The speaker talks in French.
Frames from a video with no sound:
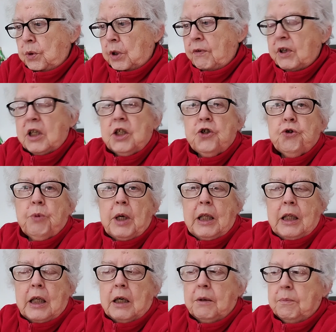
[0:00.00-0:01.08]
avec les
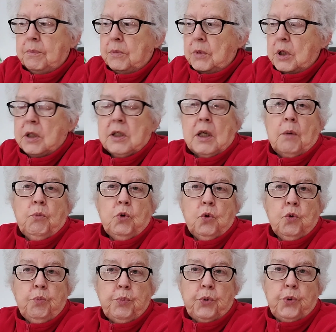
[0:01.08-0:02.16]
chouettes, là, et ça a
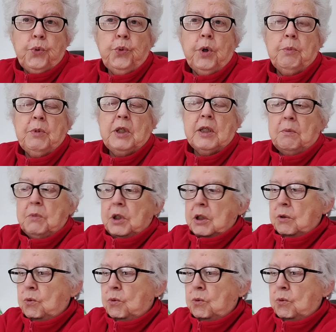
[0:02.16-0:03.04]
beaucoup plu à mes amis,